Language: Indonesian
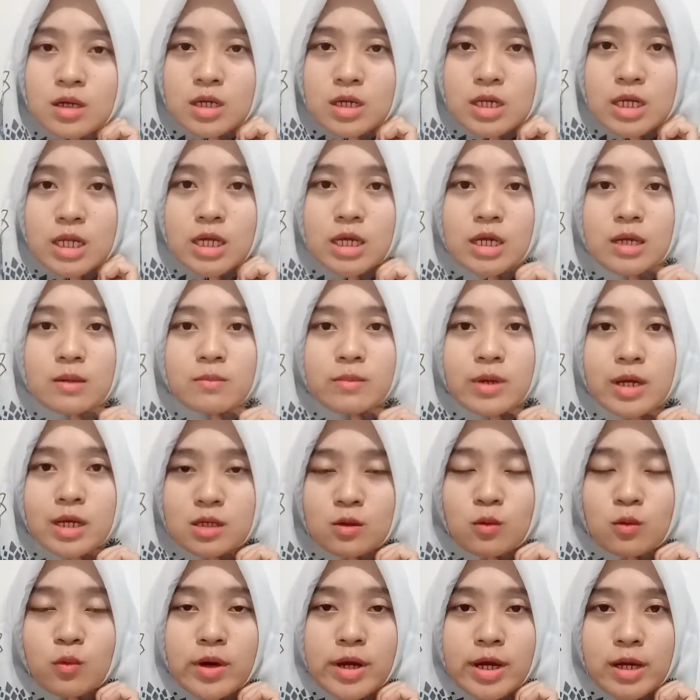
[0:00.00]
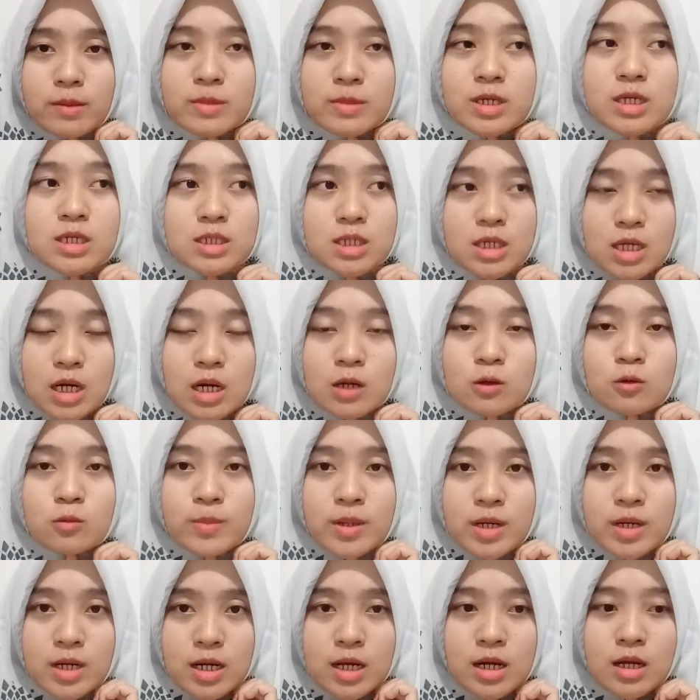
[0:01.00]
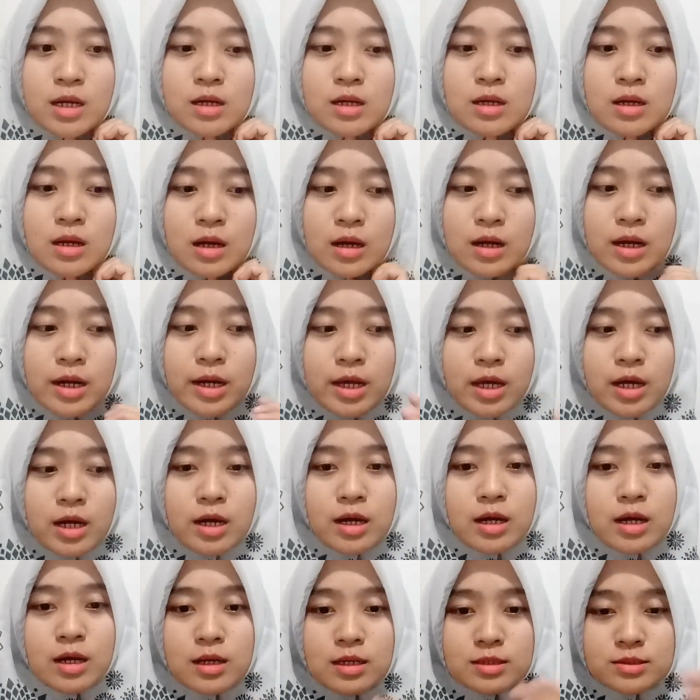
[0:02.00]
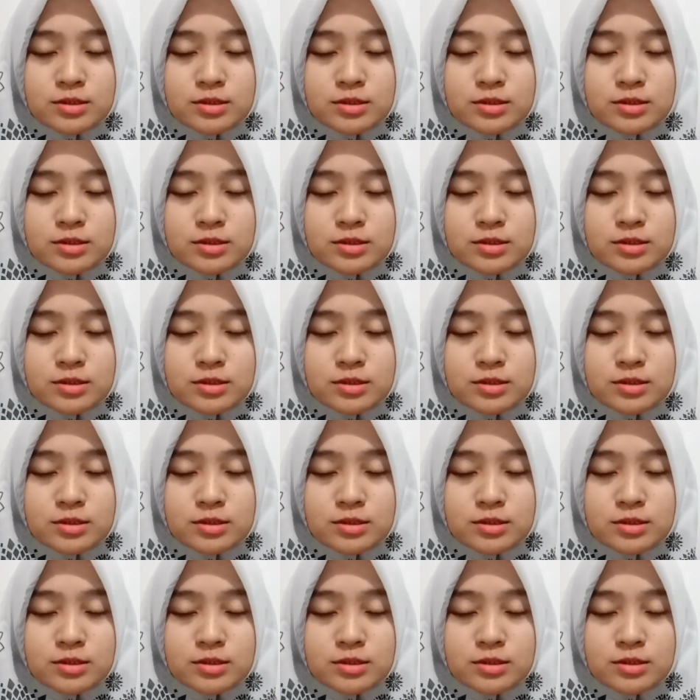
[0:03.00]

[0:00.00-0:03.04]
ini by the way bener aku pernah kayak